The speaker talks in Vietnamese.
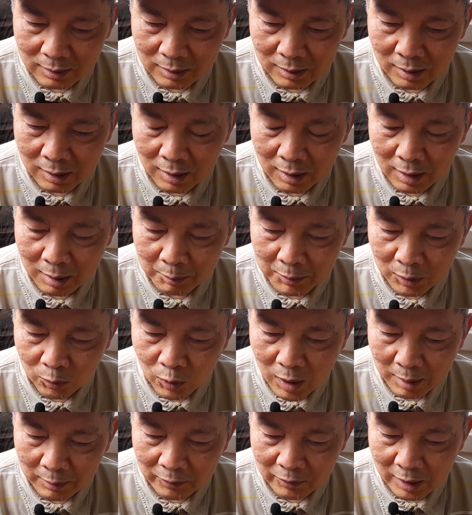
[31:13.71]
cho nên là mình
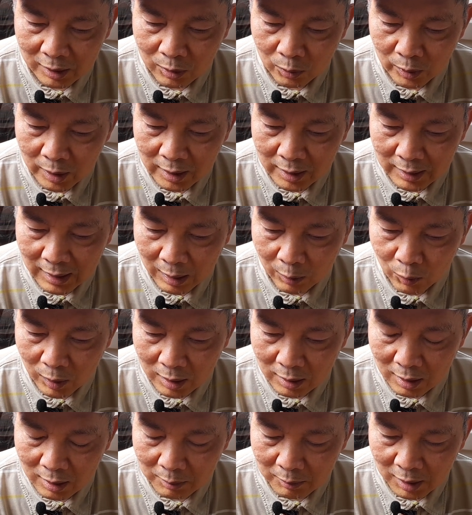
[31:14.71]
qua mình phải chú ý cái văn hóa
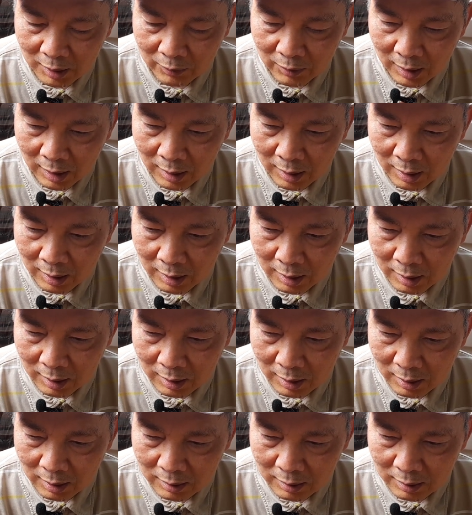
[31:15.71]
đức mình phải